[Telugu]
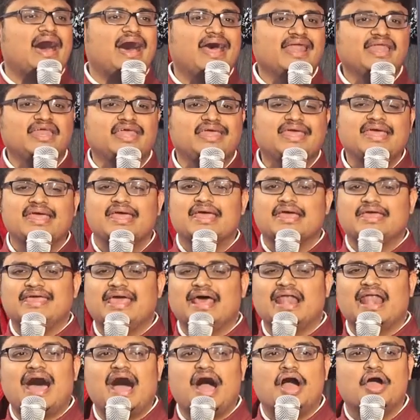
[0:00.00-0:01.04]
అని
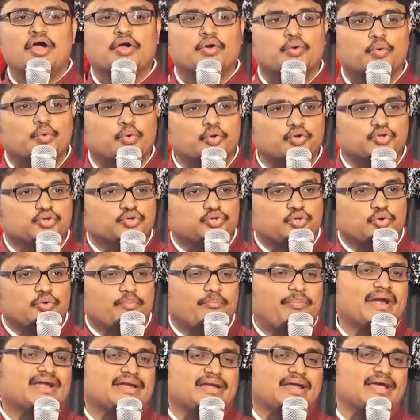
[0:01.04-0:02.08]
ఎలా గుర్తు
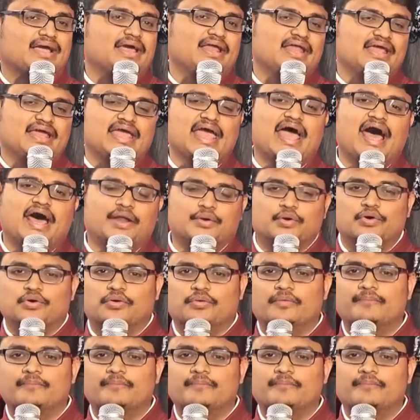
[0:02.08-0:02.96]
పట్టగలిగారు